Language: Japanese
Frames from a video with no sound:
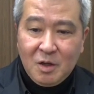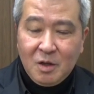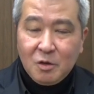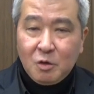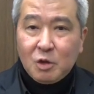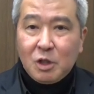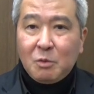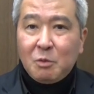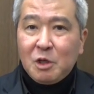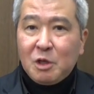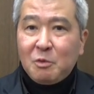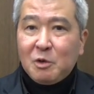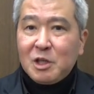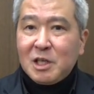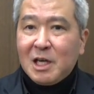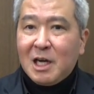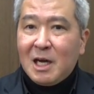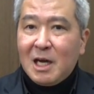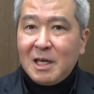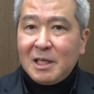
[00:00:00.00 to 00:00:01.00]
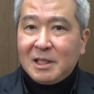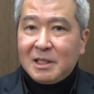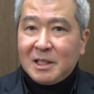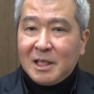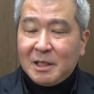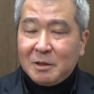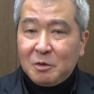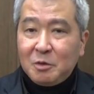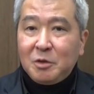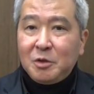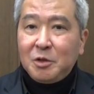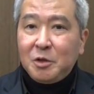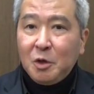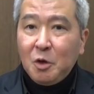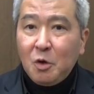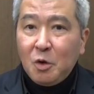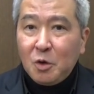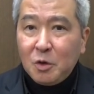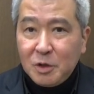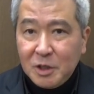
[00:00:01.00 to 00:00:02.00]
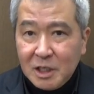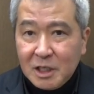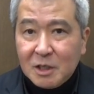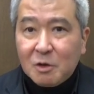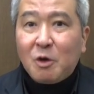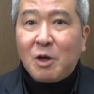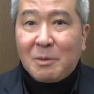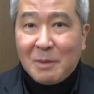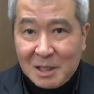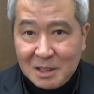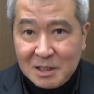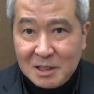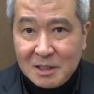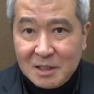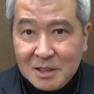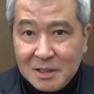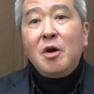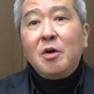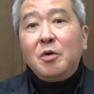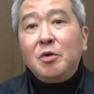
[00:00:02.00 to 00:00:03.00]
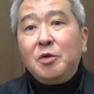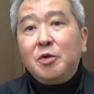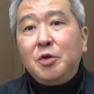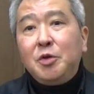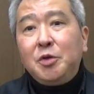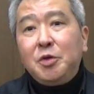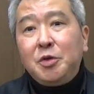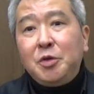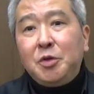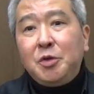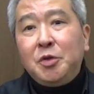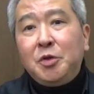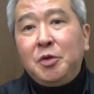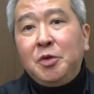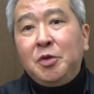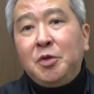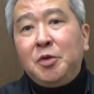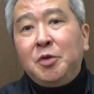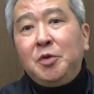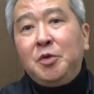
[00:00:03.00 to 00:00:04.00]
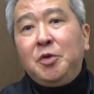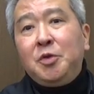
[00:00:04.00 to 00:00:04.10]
とっても気持ちが入っているように聞こえます。うー、